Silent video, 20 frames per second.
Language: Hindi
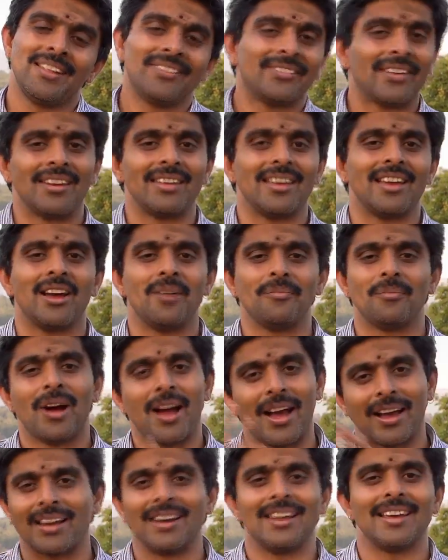चलिए हम
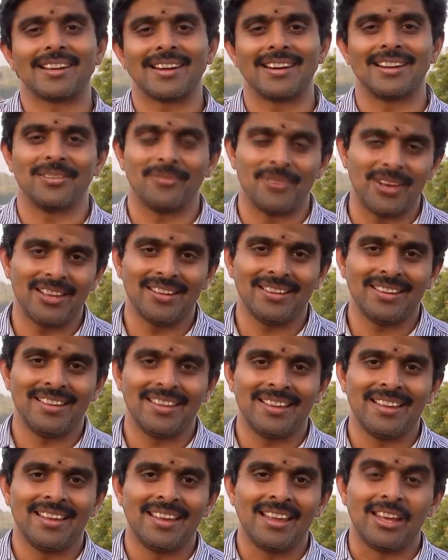अगले कड़ी में
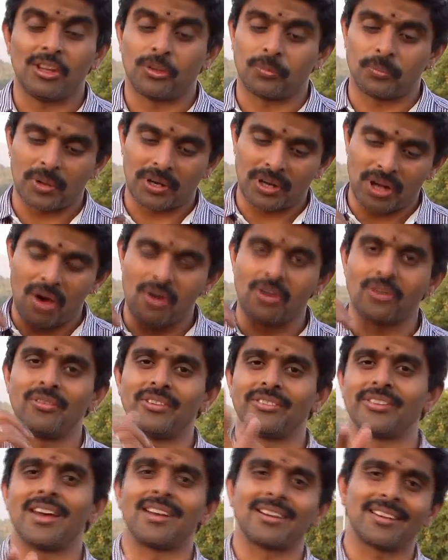इस पर और
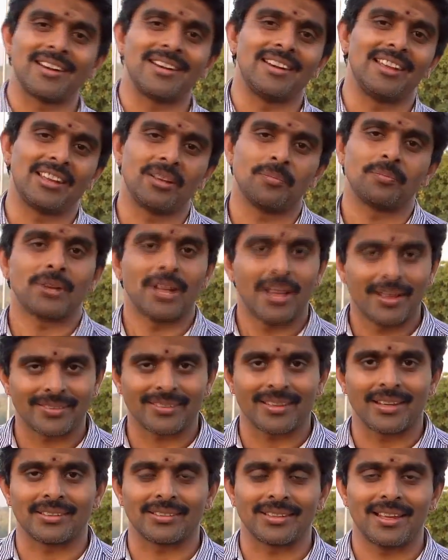विचार करने के प्रयास
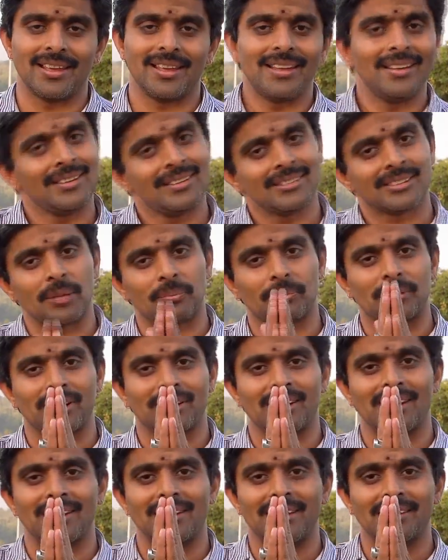करते हैं तब तक
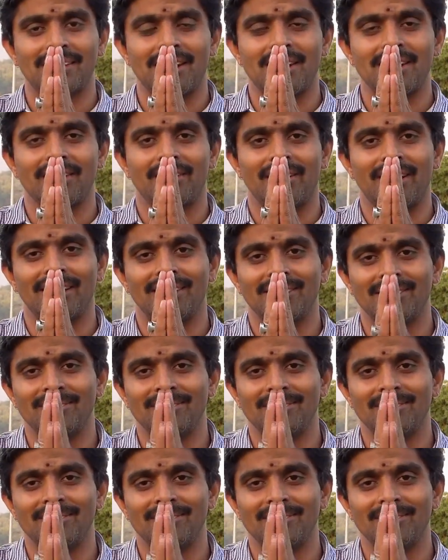के लिए धन्यवाद